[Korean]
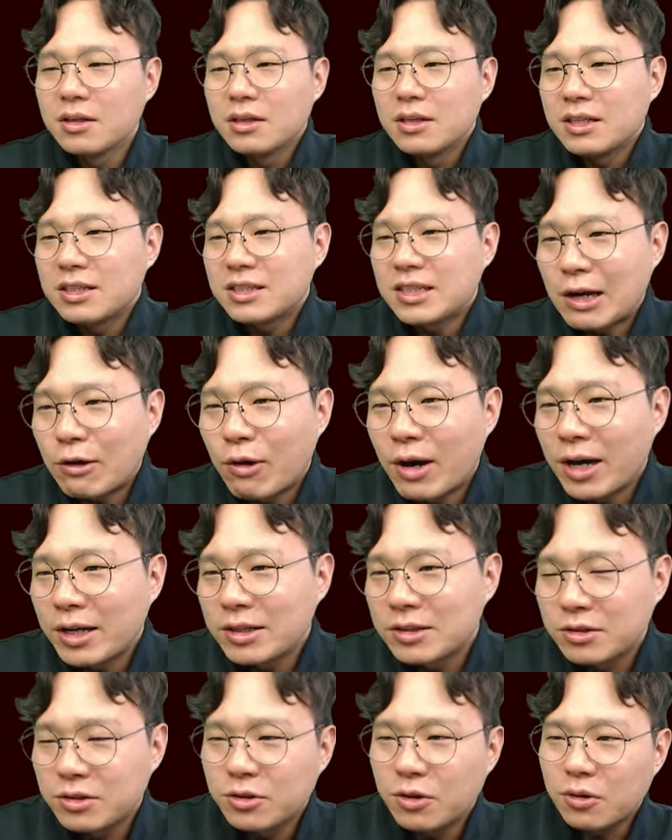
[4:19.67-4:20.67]
이
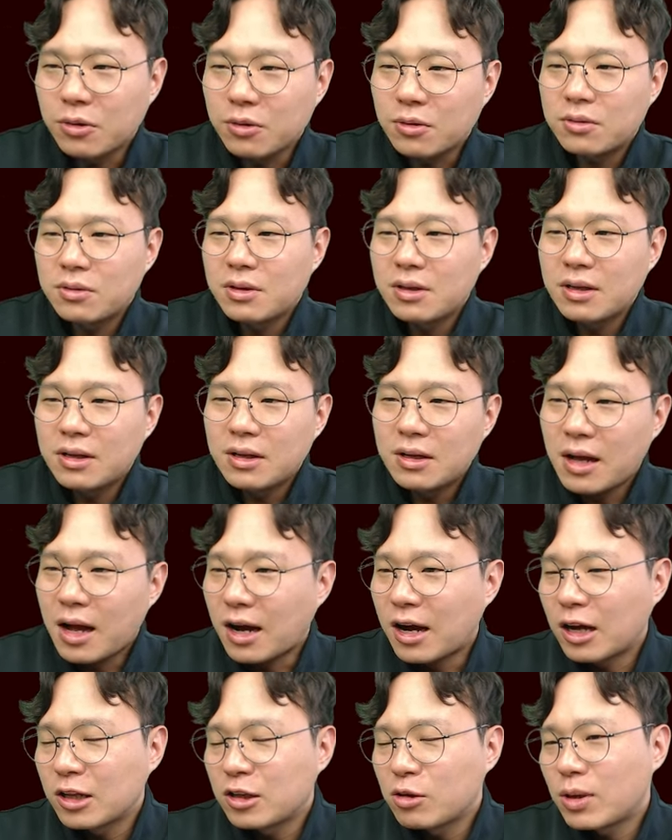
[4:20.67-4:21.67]
사과에는요,
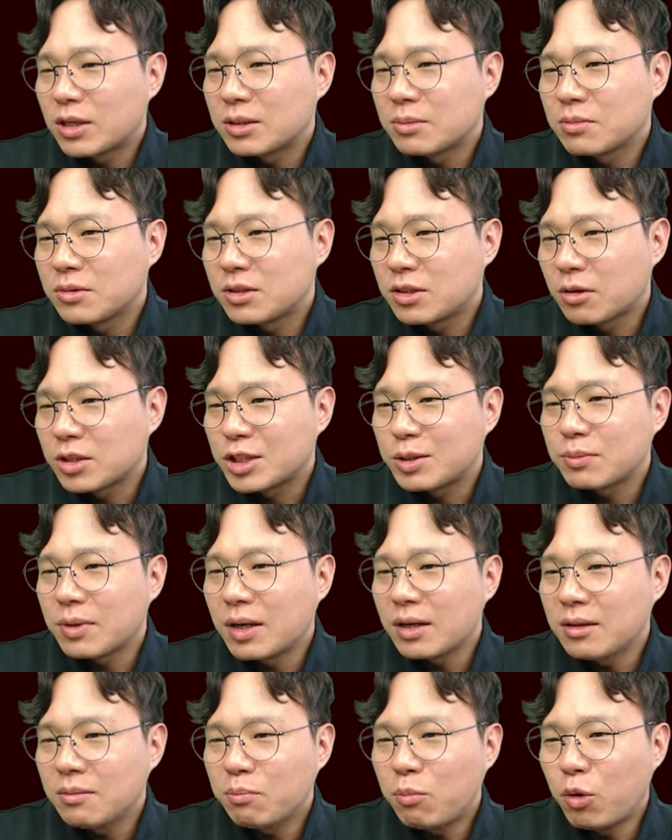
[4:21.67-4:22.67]
아까도
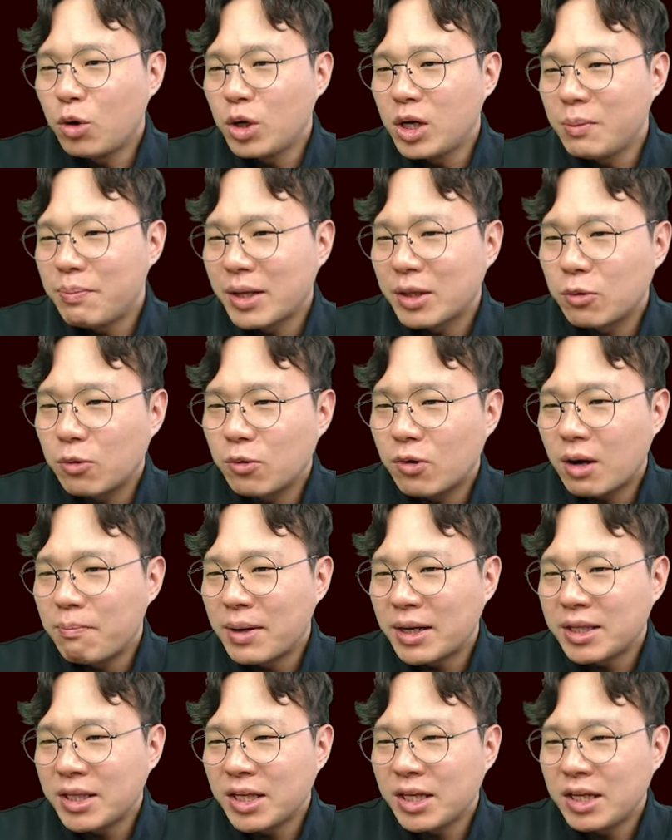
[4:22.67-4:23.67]
말씀드렸지만 폴리페놀과
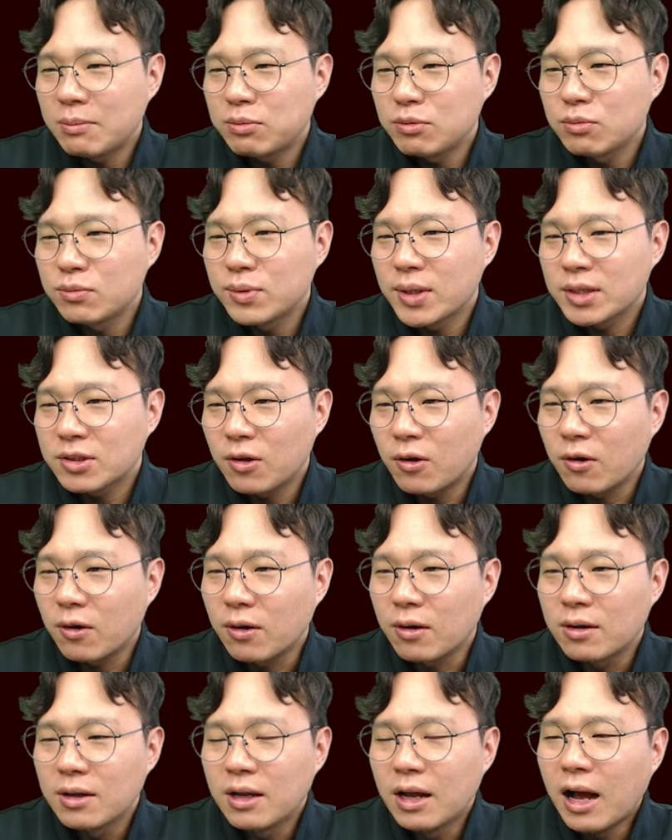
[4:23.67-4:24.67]
팩틴이 풍부해서
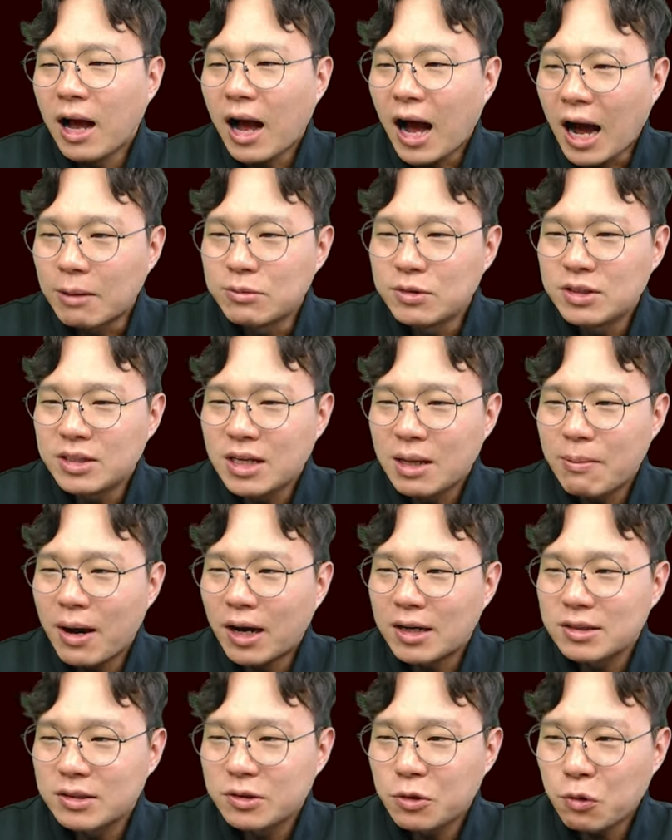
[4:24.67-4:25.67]
암을
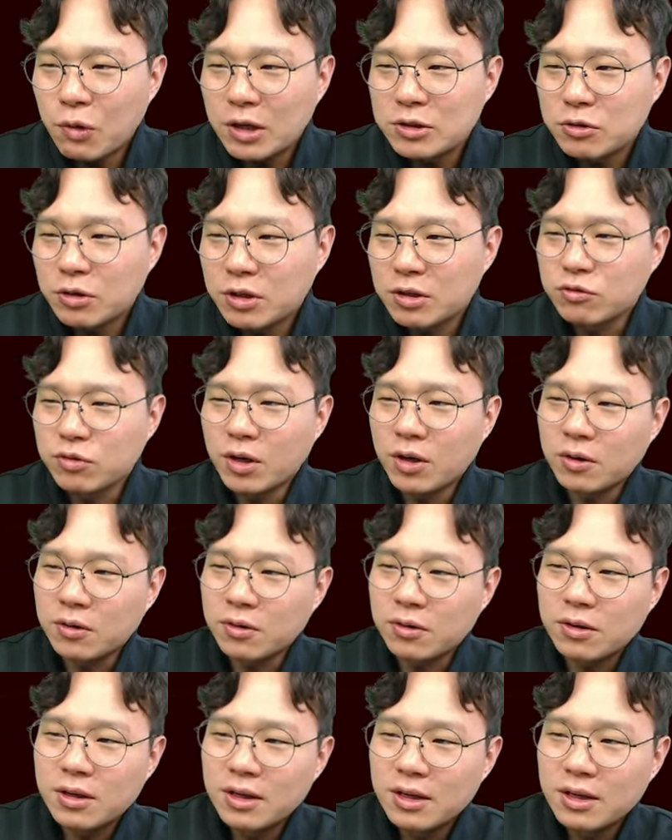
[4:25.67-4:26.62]
예방하는 효과적이고요.